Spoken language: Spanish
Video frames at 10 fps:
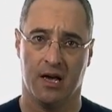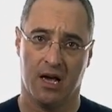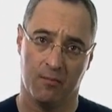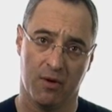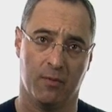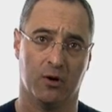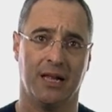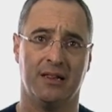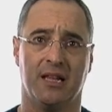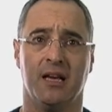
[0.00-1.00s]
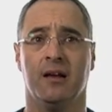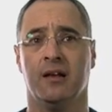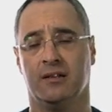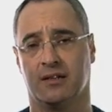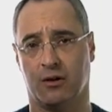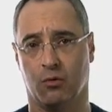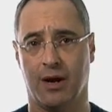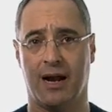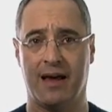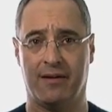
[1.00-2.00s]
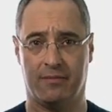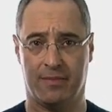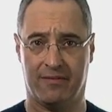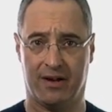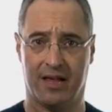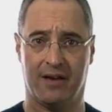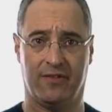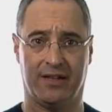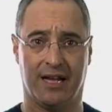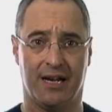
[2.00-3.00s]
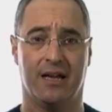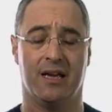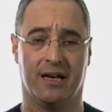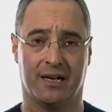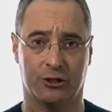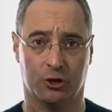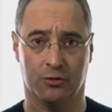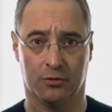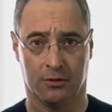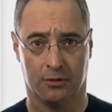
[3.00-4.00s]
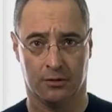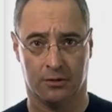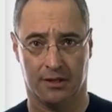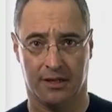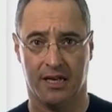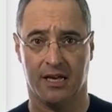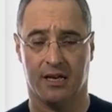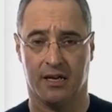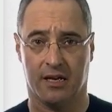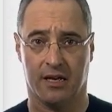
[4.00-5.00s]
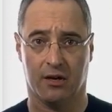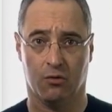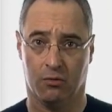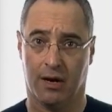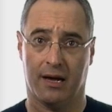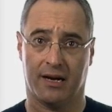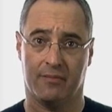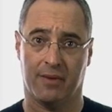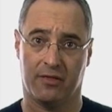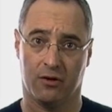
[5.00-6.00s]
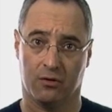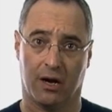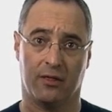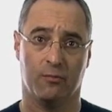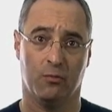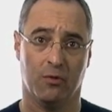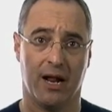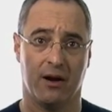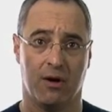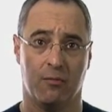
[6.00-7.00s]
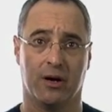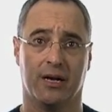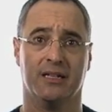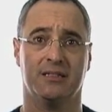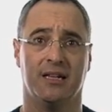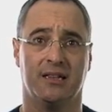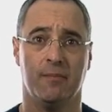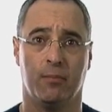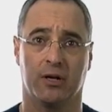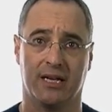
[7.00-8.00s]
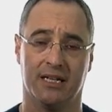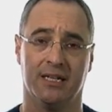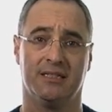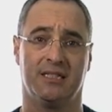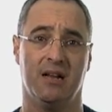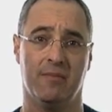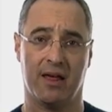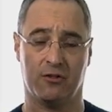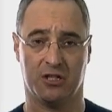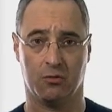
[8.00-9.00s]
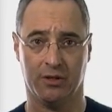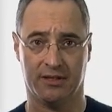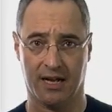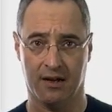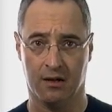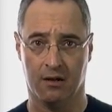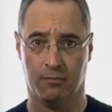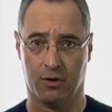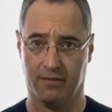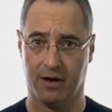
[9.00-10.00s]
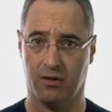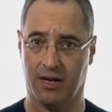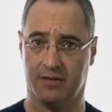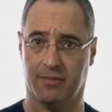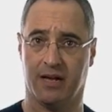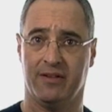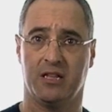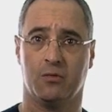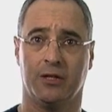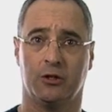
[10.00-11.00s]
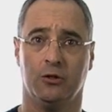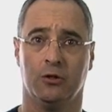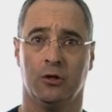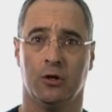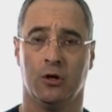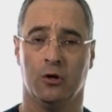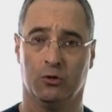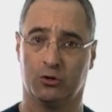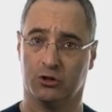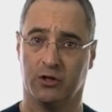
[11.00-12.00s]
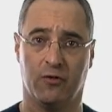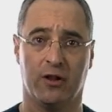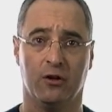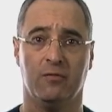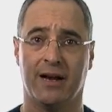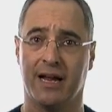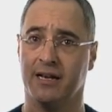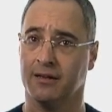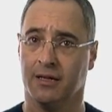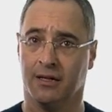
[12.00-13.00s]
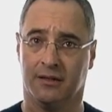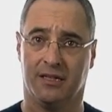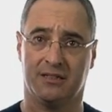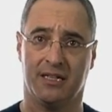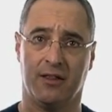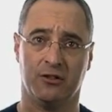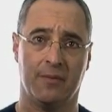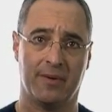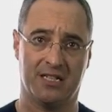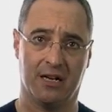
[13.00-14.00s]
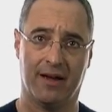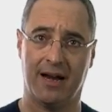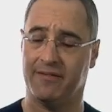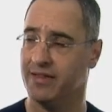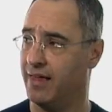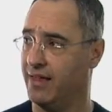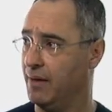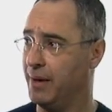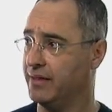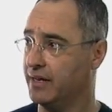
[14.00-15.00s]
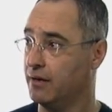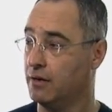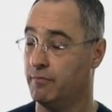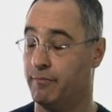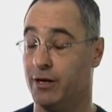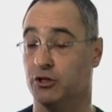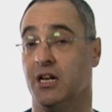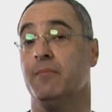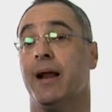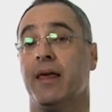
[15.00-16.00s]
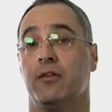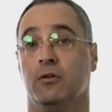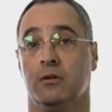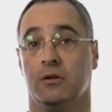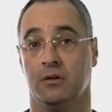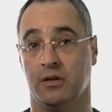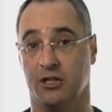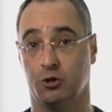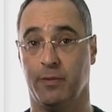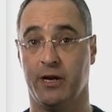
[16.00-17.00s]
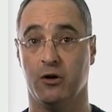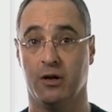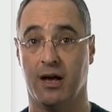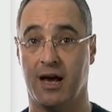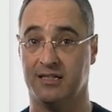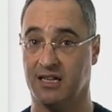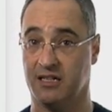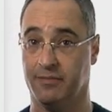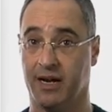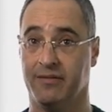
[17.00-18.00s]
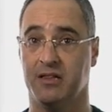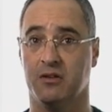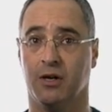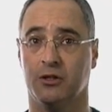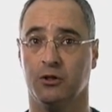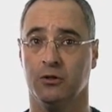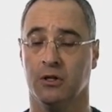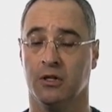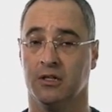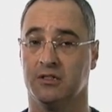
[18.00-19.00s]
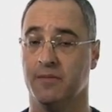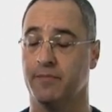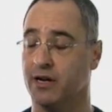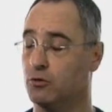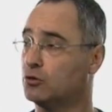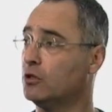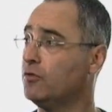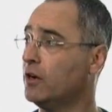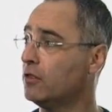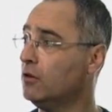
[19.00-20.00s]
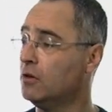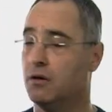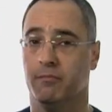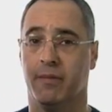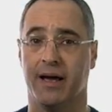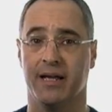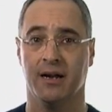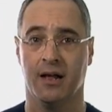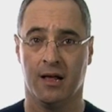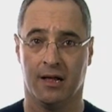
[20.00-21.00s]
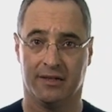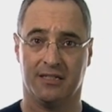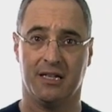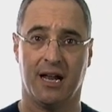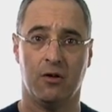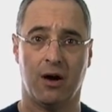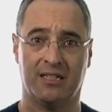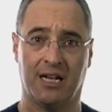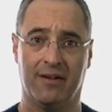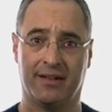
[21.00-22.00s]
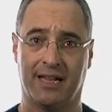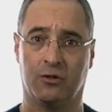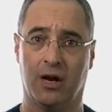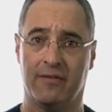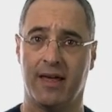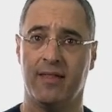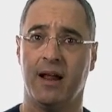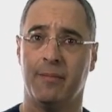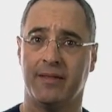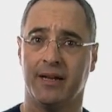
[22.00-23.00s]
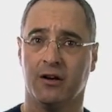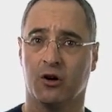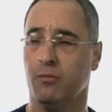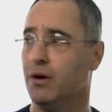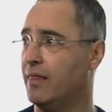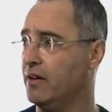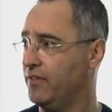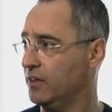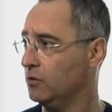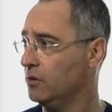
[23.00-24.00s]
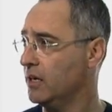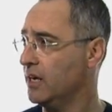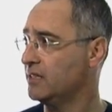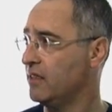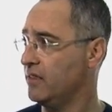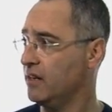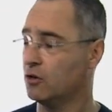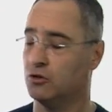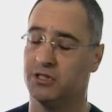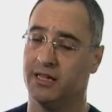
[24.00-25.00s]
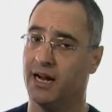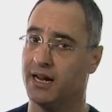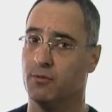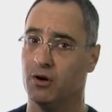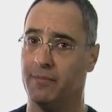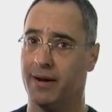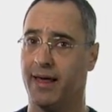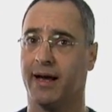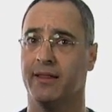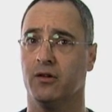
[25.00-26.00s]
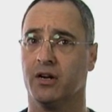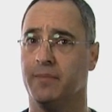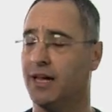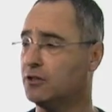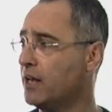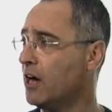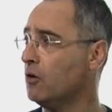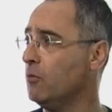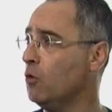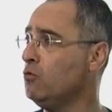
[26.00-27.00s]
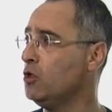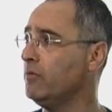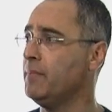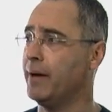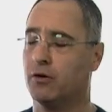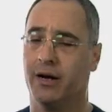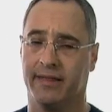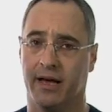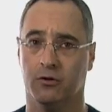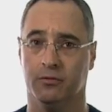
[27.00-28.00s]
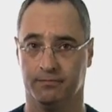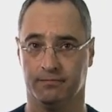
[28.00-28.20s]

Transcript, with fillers: Es muy importante calcular la viabilidad fetal en caso de eh, una reanimación cardiopulmonar en una mujer gestante, porque si el embarazo se encuentra por debajo de la semana 24, nuestros esfuerzos van a ir destinados a preservar la vida de la madre. Pero si el embarazo es superior a esta semana 24, siempre nuestro esfuerzo va a ir destinado a salvar tanto la vida de la madre como la del feto. Es decir, consideraremos la parada cardiorrespiratoria como un doble paro cardíaco.